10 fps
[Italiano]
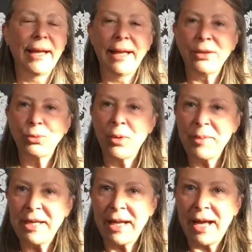
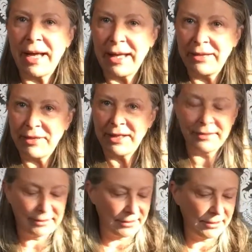
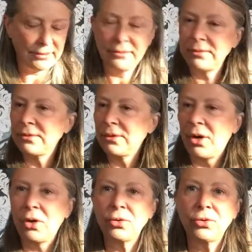2020,
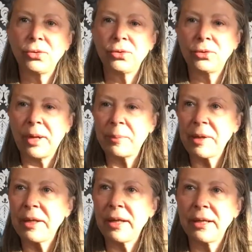8
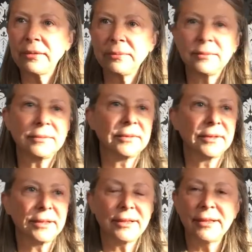aprile,
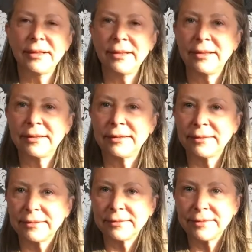
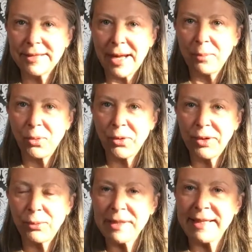eh, siamo in
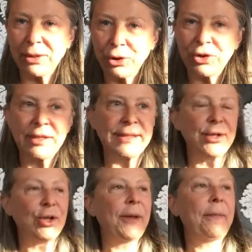questa
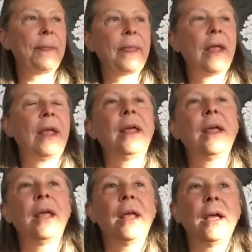condizione
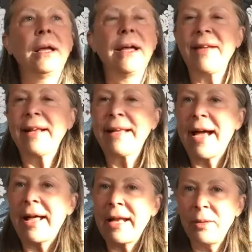
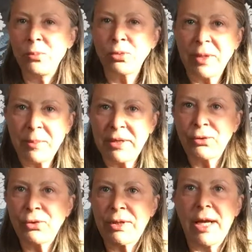cavalcare il
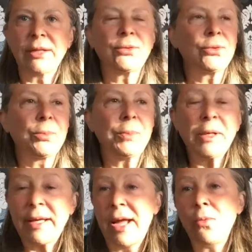mutamento in atto,
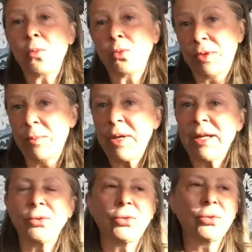perché è un
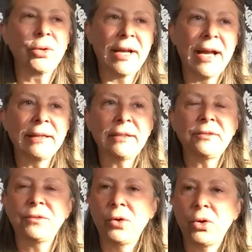mutamento grande,
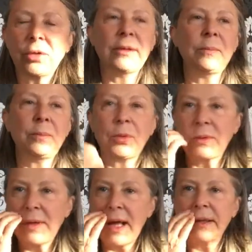forte,
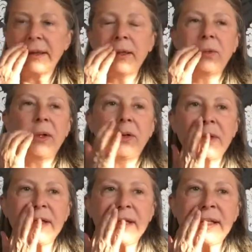importante quello
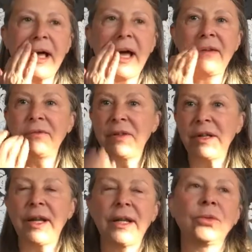che sta
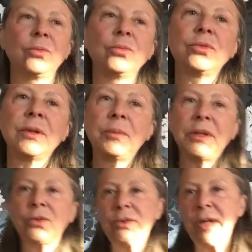avvenendo, un
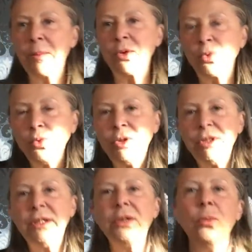mutamento di
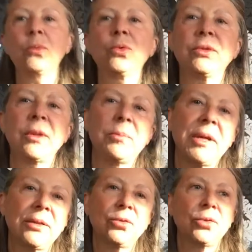abitudini, un
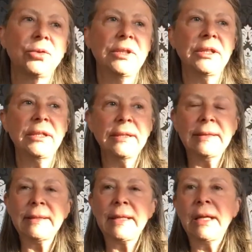mutamento di
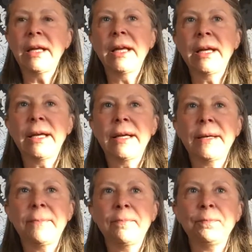
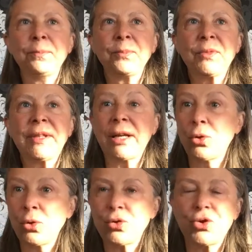ehm,
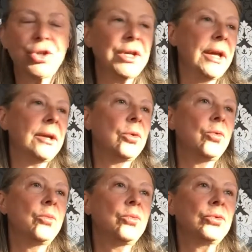tecnologie,
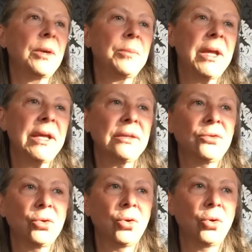un
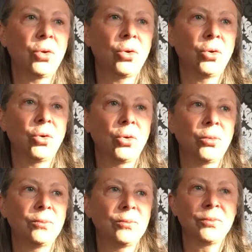
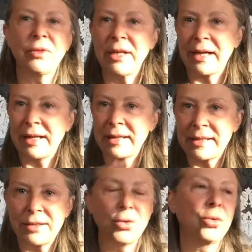mutamento di
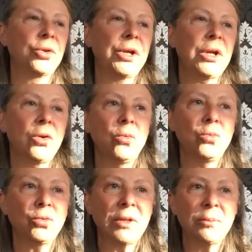relazioni, un
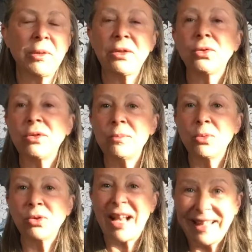mutamento di
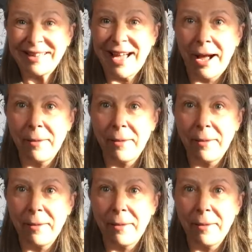modalità,